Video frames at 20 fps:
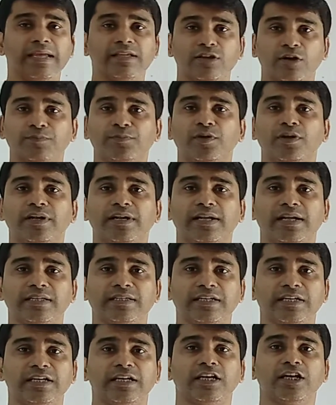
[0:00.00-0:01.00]
এই দপ্তরের
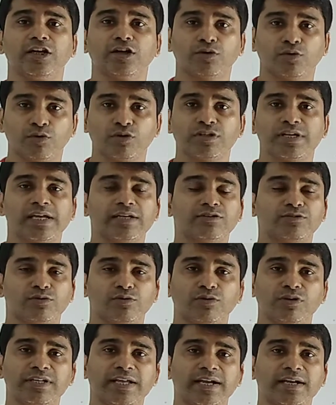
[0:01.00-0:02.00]
কাছে কোনো জায়গায়
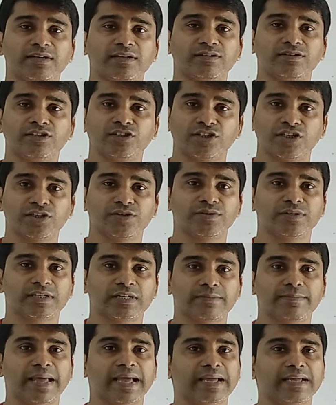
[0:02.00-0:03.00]
কোনো জায়গায় যদি
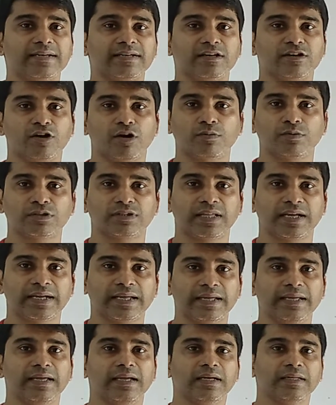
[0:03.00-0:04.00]
সিচুয়েশান ভ্যাকেন্টের খবর
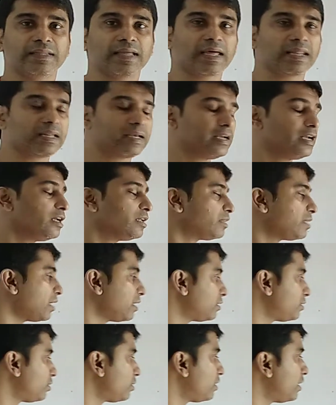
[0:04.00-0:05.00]
থাকে তাহলে
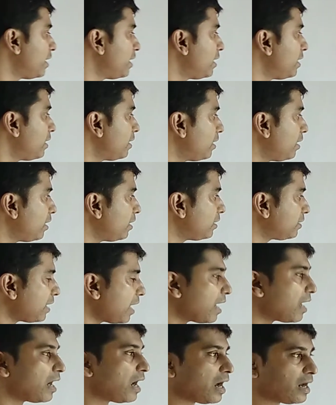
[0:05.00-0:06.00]
তার জন্যে
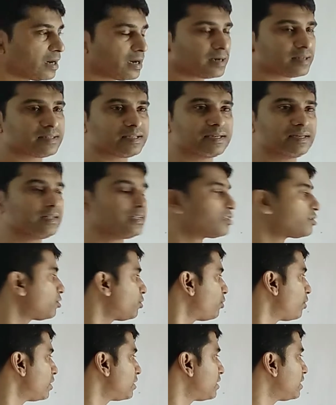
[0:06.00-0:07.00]
তার আন্ডারে যে লিস্ট
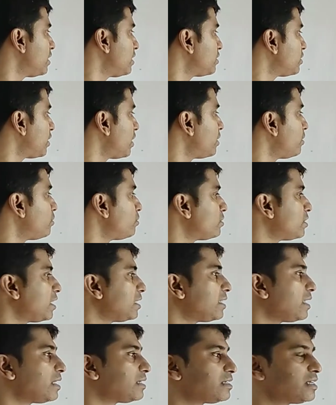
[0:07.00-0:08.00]
রয়েছে সেই
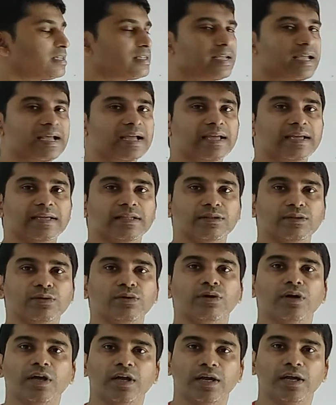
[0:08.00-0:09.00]
অনুযায়ী তারা সেই জায়গায় কিন্তু
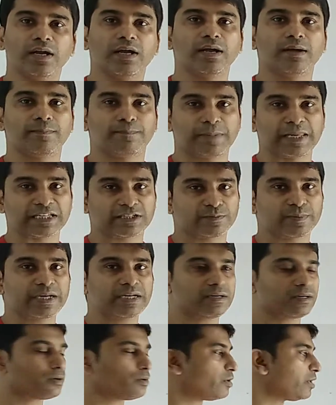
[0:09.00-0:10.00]

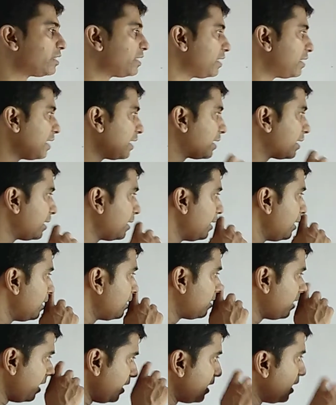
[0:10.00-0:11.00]
প্লেসমেন্ট করে দিয়ে থাকে
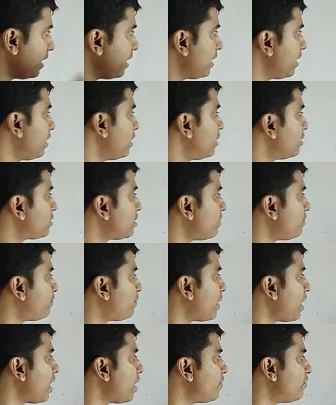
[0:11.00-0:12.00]
তো এইখানে সাম
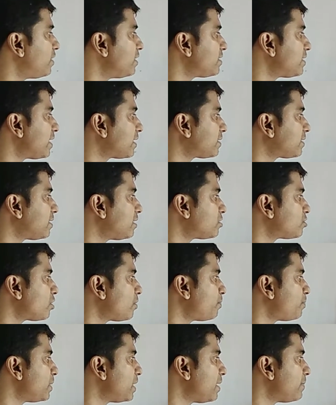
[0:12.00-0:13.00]
প্রায়োরিটি সেক্টরস
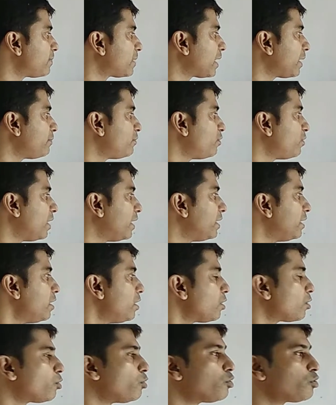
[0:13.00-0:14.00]
অফ এম কেভিওয়াই
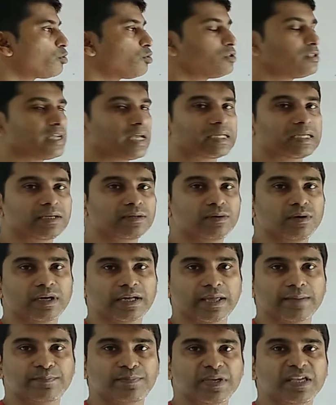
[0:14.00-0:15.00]
কোন কোন
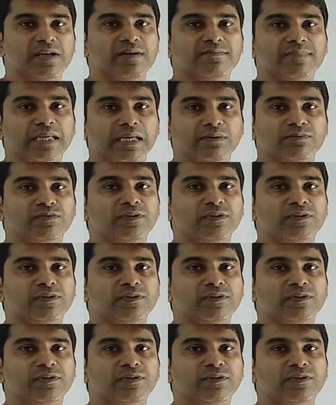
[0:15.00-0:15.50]
জায়গাগুলোকে পি পিএম